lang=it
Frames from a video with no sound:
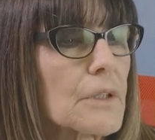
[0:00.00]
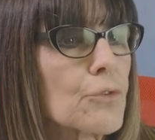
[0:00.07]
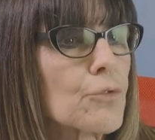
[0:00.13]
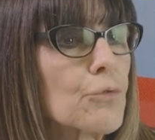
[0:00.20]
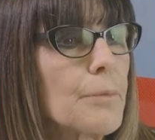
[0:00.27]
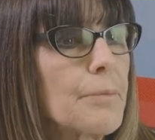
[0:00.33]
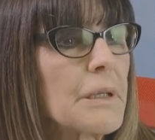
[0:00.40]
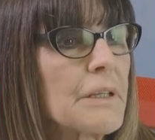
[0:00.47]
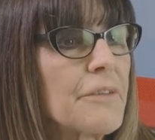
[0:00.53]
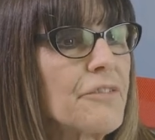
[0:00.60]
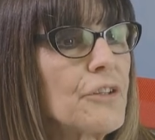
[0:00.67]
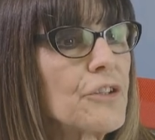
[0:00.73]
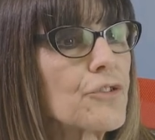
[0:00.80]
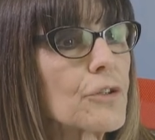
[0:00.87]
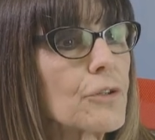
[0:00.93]
sui
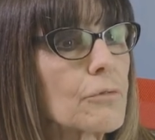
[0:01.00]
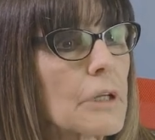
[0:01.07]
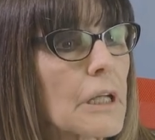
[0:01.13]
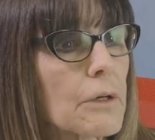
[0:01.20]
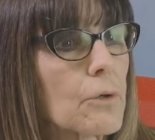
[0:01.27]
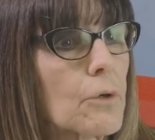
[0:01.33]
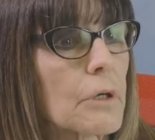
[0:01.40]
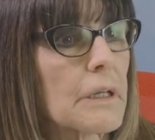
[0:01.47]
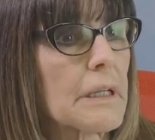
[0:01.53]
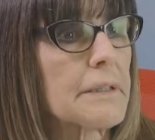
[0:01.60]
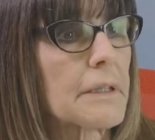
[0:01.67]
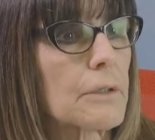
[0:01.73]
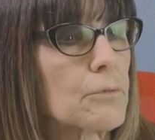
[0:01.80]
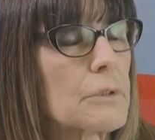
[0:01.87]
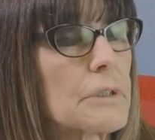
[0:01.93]
benefici di una
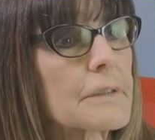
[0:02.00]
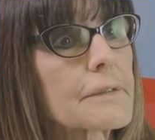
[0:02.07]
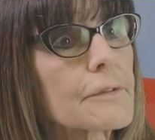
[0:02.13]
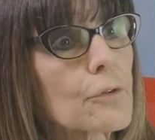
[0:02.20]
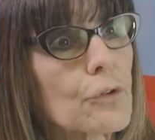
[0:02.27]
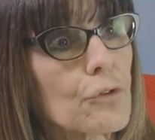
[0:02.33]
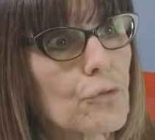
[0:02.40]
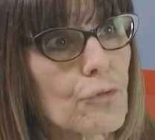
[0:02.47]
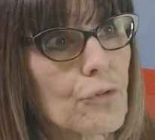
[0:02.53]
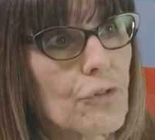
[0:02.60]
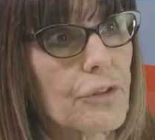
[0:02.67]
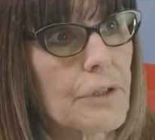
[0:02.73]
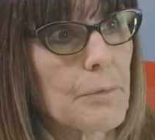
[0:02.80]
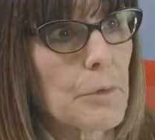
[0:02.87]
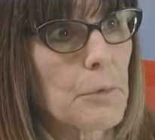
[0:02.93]
corretta nutrizione sul
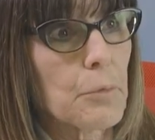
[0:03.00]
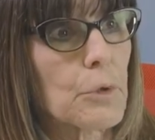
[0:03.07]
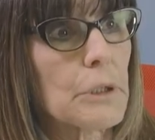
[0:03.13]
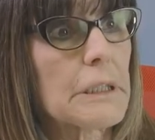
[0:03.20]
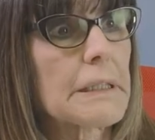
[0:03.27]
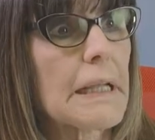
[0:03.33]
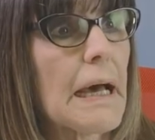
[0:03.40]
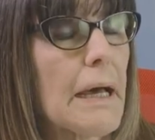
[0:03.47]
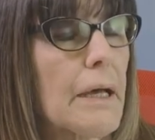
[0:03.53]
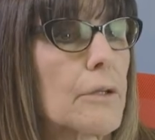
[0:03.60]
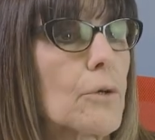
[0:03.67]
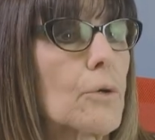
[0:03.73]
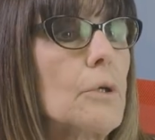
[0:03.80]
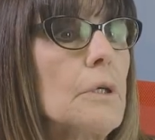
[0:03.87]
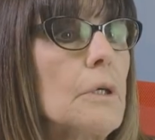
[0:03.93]
sistema
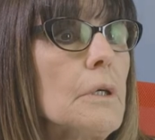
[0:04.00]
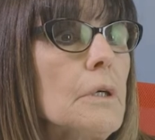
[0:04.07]
immunitario,